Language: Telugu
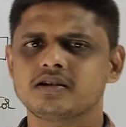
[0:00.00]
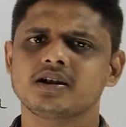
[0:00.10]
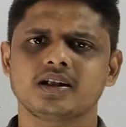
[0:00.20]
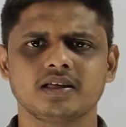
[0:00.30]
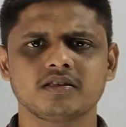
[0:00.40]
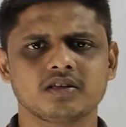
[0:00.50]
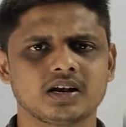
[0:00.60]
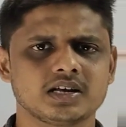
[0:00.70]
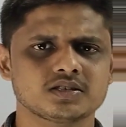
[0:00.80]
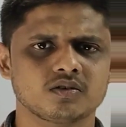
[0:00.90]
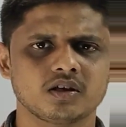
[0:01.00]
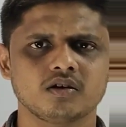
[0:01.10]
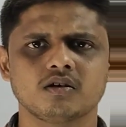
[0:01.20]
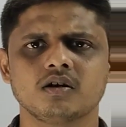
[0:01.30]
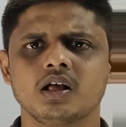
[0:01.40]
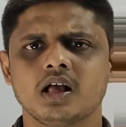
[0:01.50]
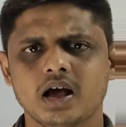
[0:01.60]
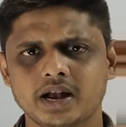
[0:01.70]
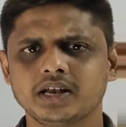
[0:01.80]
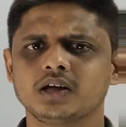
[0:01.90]
కంటెంట్ ఏదైతే క్లాసెస్ ఉన్నాయో
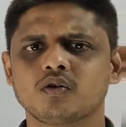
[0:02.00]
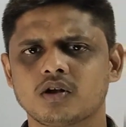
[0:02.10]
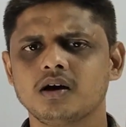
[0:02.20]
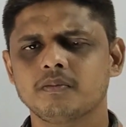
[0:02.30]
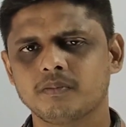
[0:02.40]
అన్నీ కూడా